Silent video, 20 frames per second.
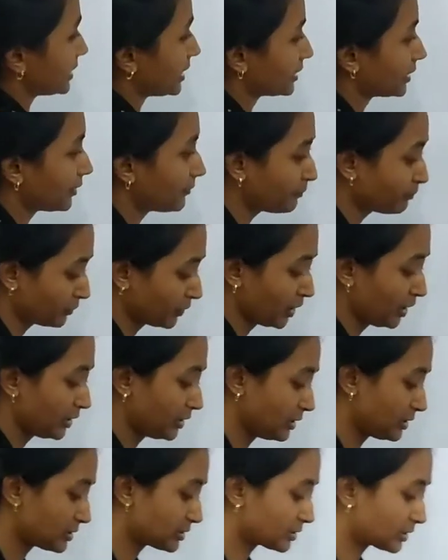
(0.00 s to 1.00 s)
जाएगा
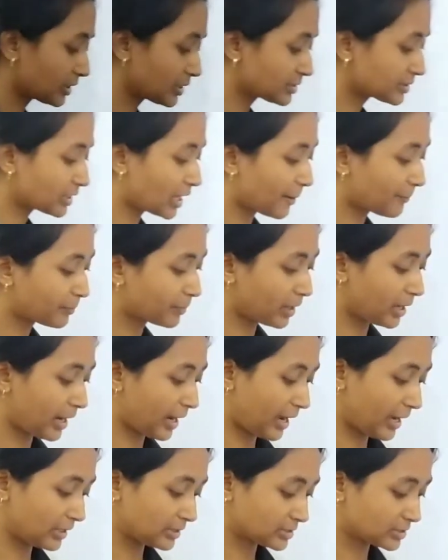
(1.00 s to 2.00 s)
इस तरह से आपका
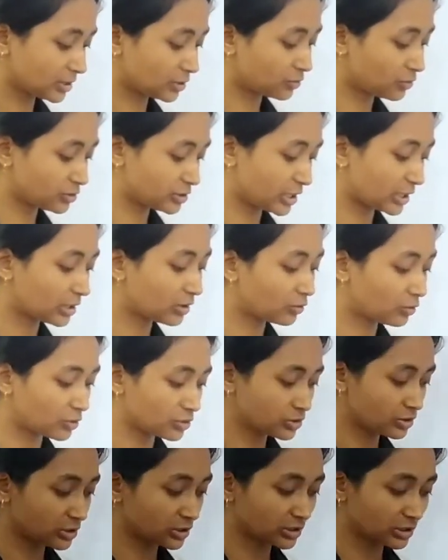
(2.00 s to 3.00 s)
आंसर हो जाएगा
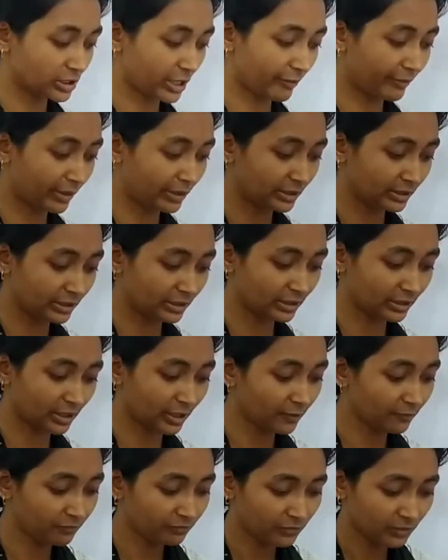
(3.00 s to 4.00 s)
सेवनटीन
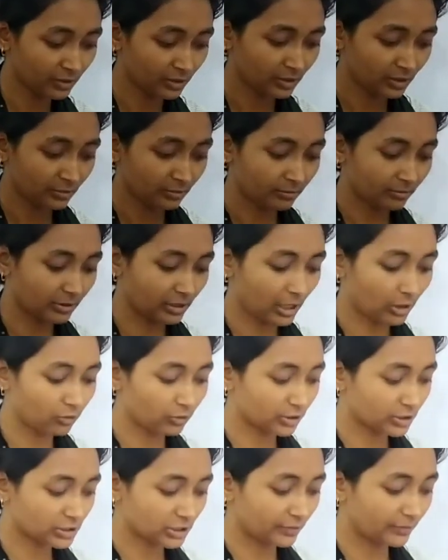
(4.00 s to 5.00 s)
का बना
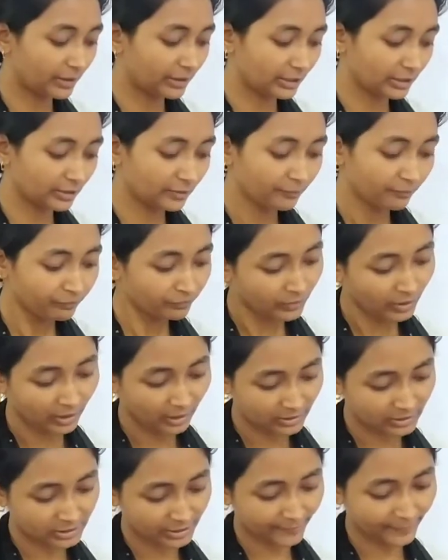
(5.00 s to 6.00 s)
लोगे सेवनटीन
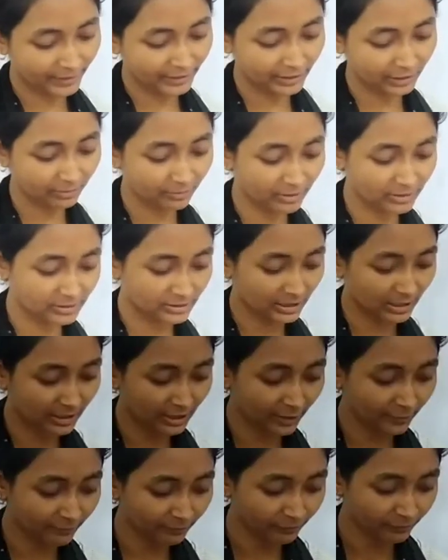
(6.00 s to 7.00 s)
सेवनटीन बन
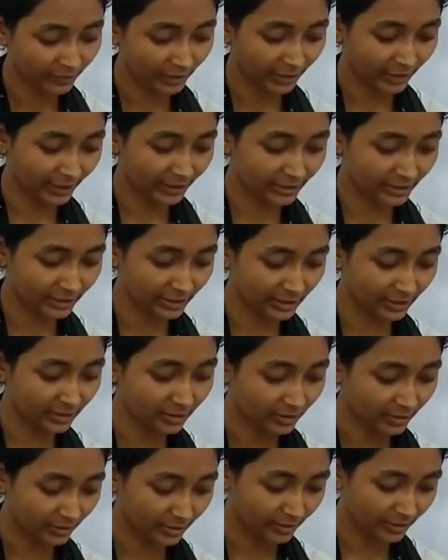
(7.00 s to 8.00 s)
जाएगा एटीन
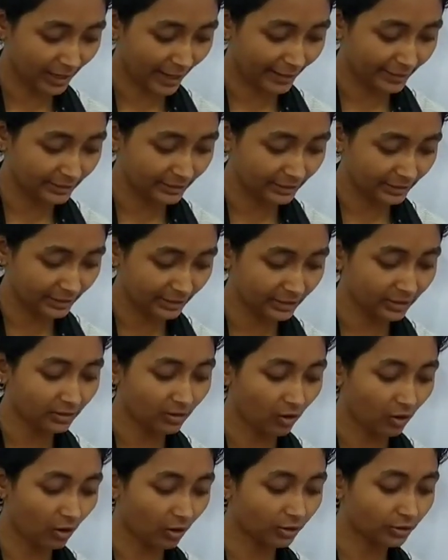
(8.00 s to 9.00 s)
नाइनटीन
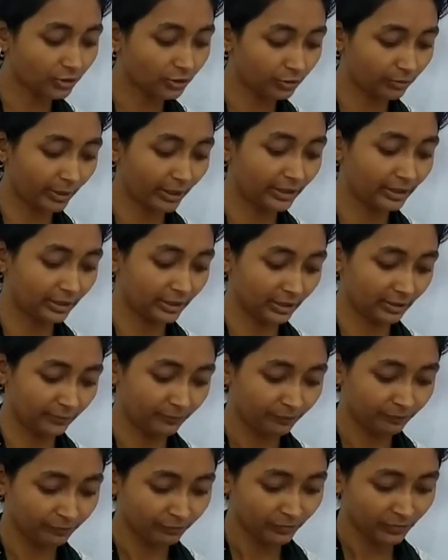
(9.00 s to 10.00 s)
और ट्वेंटी
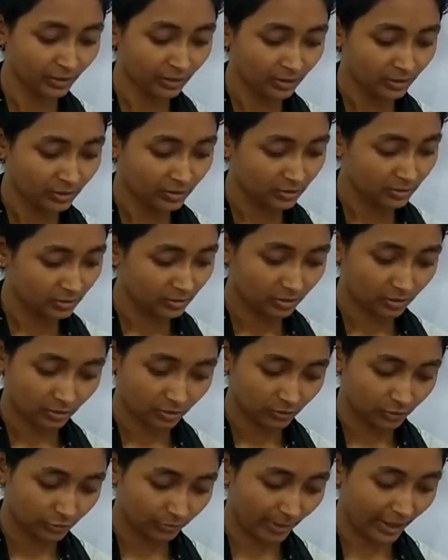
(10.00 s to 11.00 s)

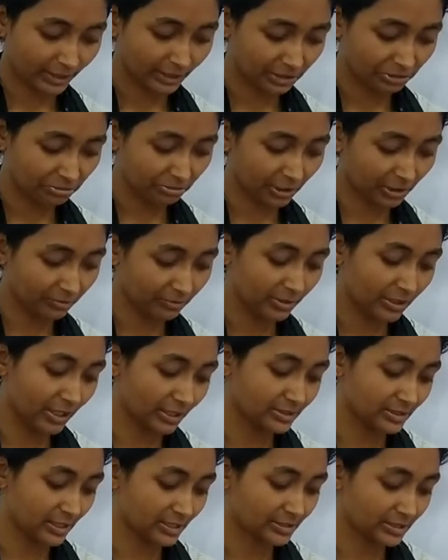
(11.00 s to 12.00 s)
ट्वेंटी वन भी
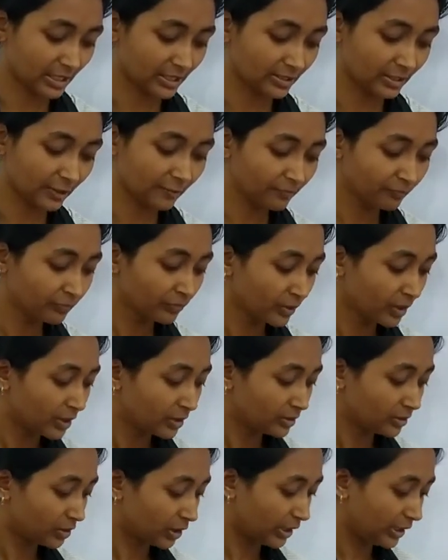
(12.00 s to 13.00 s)
एक जैसा ही है
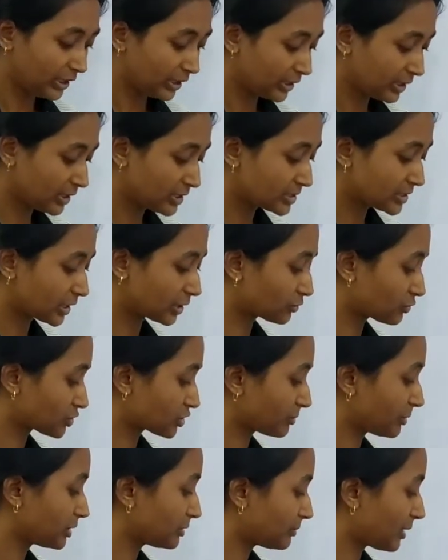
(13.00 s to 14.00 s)
तो इक्कीस तक तो
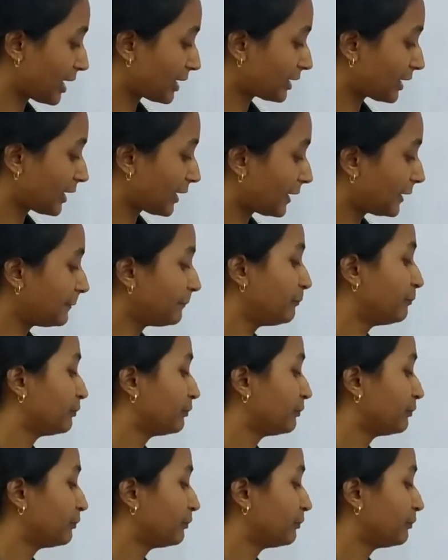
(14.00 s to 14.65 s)
समझ में आ रहा है